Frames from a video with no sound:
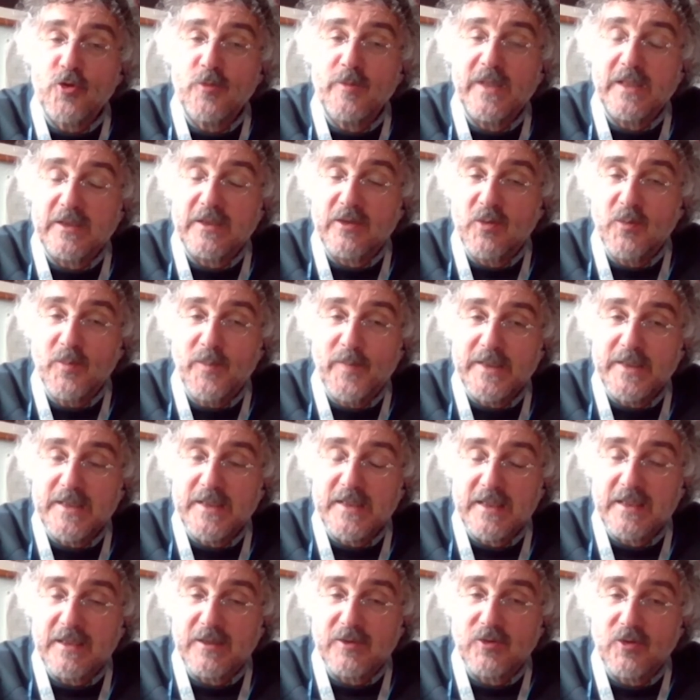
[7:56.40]
ci mette un
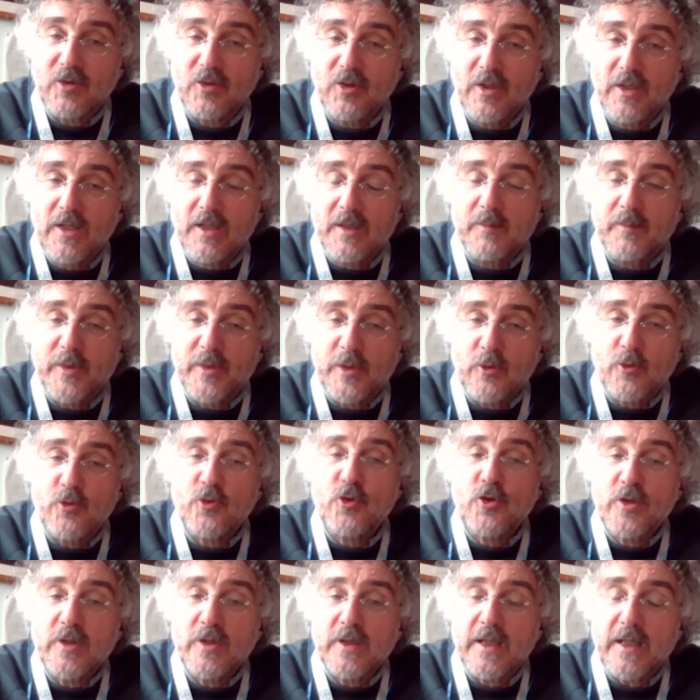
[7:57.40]
pezzetto per
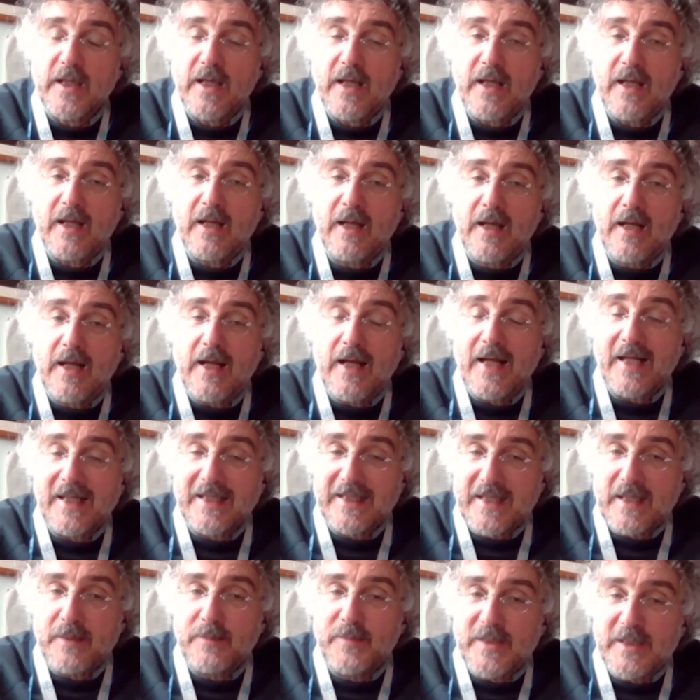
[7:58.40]
riuscire a,
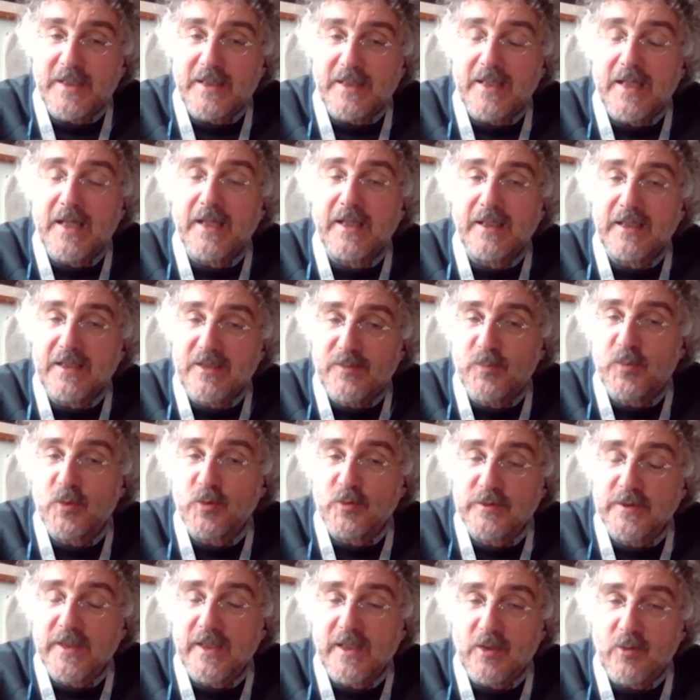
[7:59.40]
a, capire, a
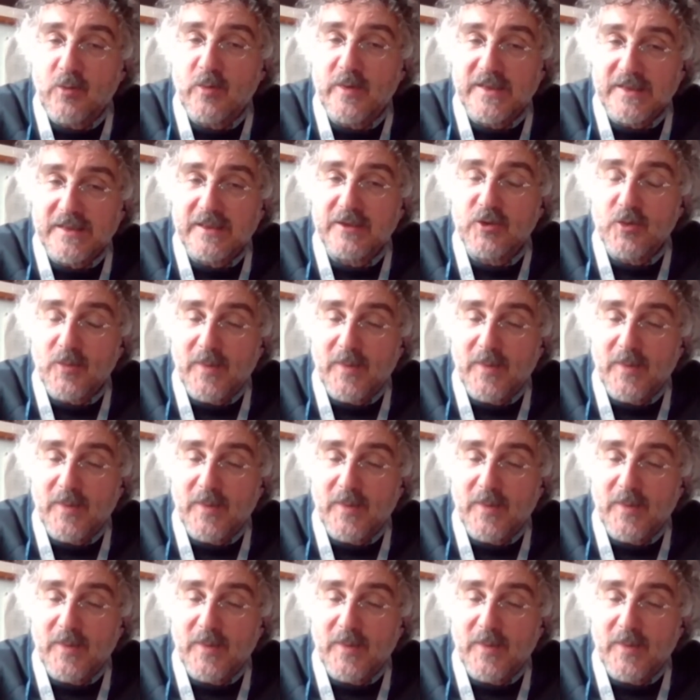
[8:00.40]
rispondere a questa